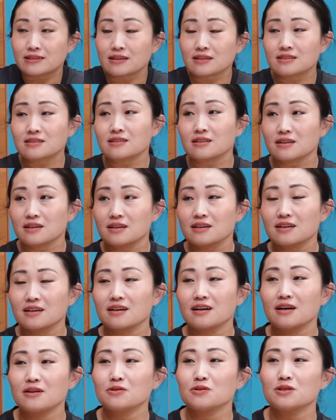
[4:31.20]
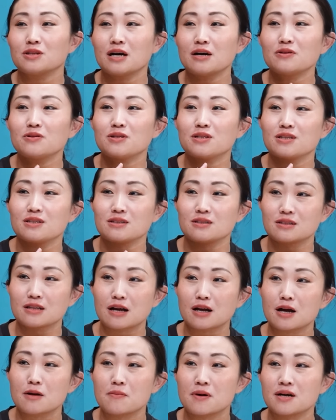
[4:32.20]
てやってたから、ある、ある日
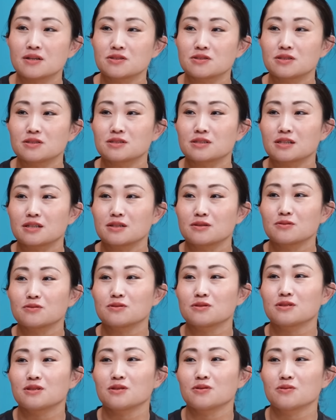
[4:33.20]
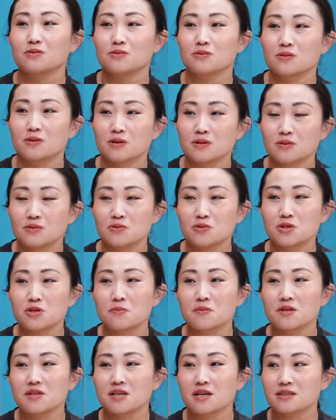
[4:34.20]
仲間外れされるっていう受け
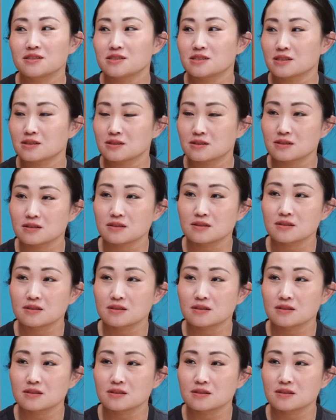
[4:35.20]
身にあっちゃった。